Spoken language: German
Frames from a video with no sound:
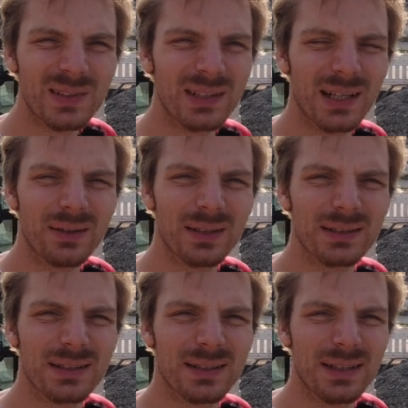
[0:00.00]
Dadurch,
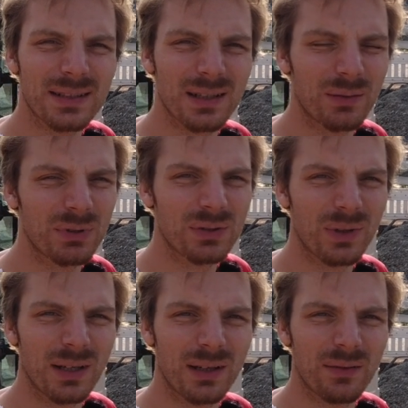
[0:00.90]
dass das Ganze aber
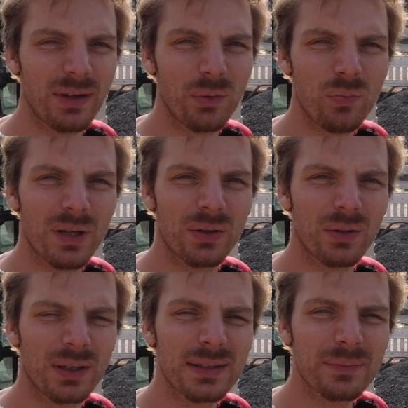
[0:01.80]
sogenannter
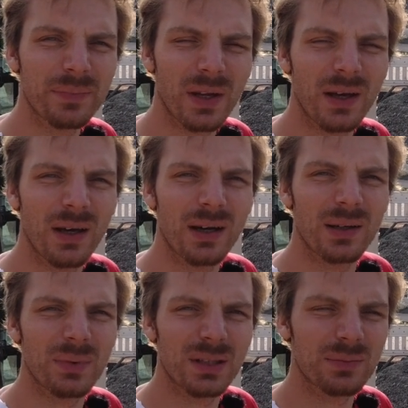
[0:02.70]
WU-Beton ist,
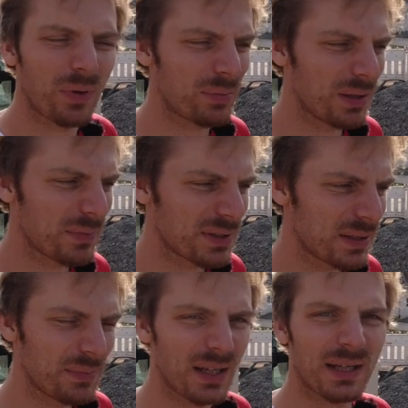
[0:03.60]
hat man das Problem, dass
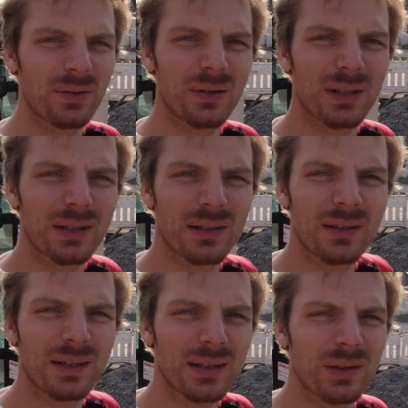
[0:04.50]
eben der Erdkontakt
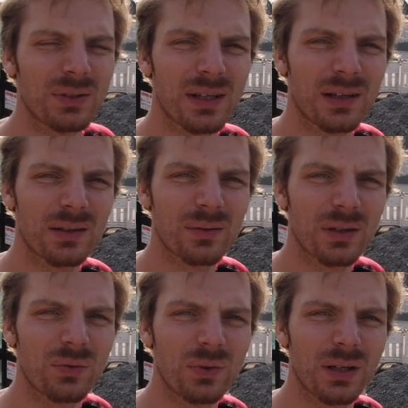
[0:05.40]
nicht ausreichend
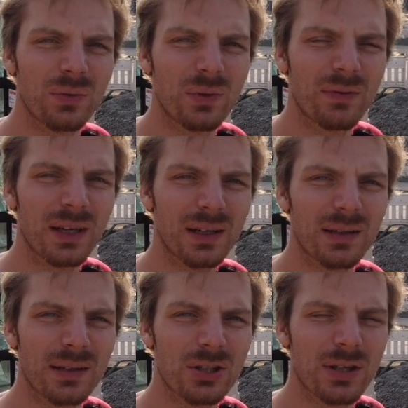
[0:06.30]
oder gut genug wäre
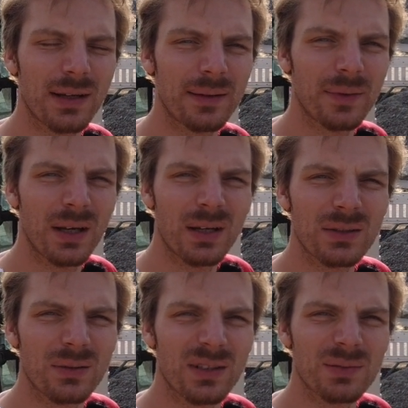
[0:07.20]
an der Stelle,
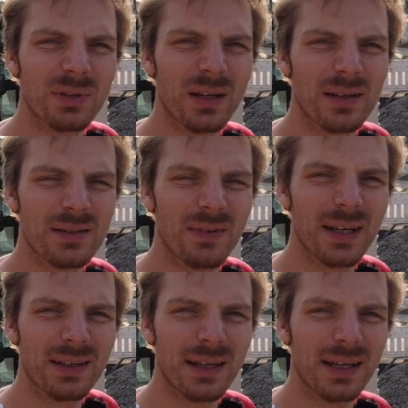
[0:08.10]
sodass man einen
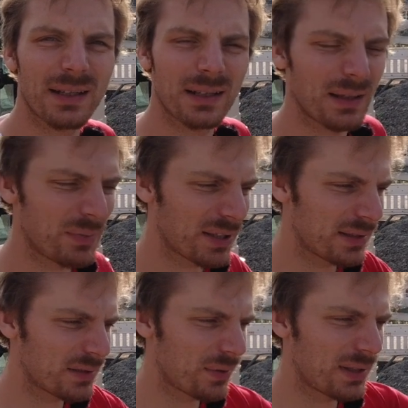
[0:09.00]
zweiten Erder, nämlich
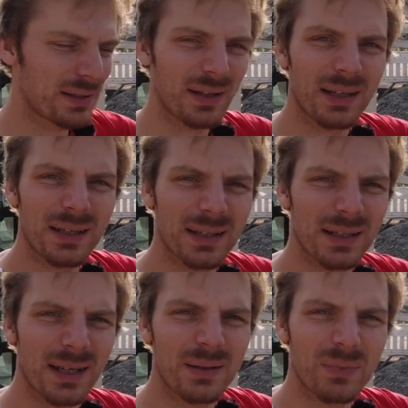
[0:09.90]
einen sogenannten
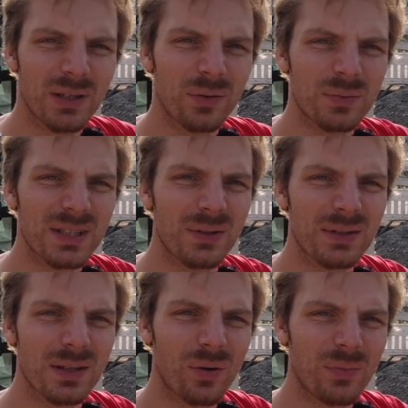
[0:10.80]
Ringerder, einmal ums
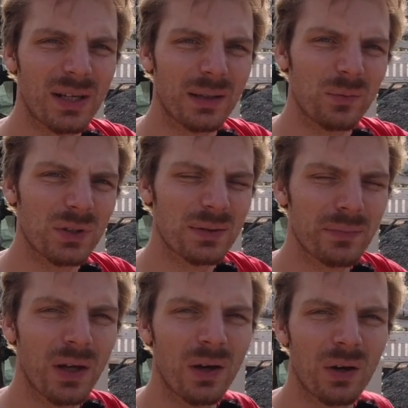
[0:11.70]
Haus herumlegen muss.
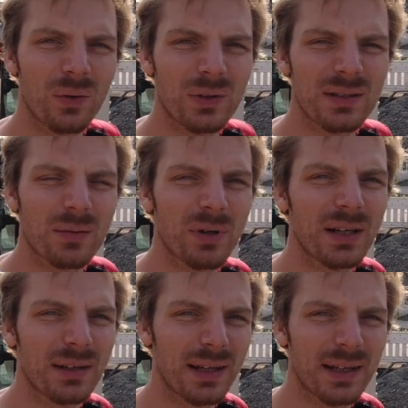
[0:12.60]
Und diese
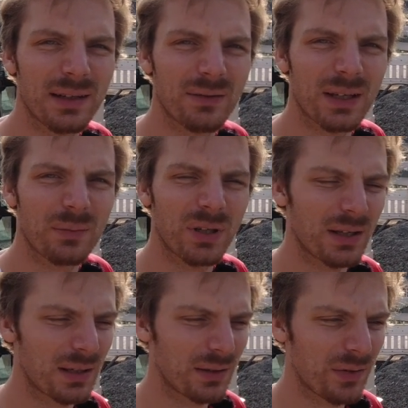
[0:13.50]
beiden Erder werden
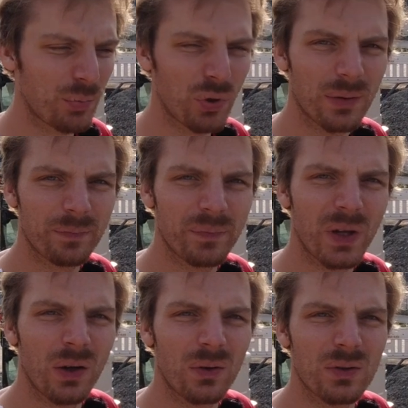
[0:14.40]
miteinander verbunden
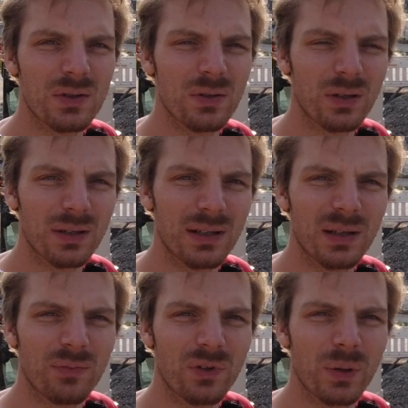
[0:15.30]
und sorgen dann
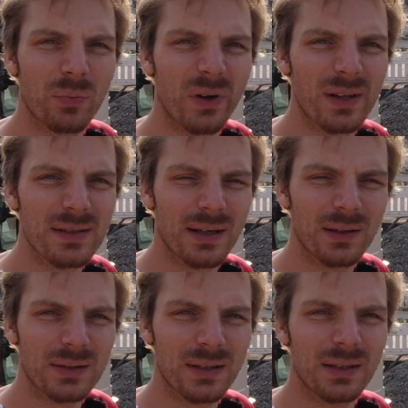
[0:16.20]
eben für den
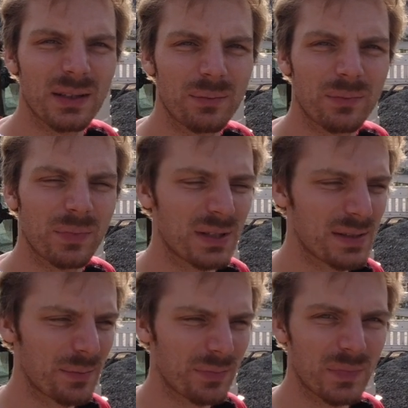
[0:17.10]
Potenzialausgleich im
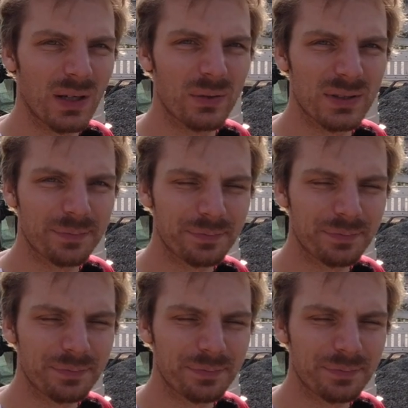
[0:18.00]
gesamten Haus.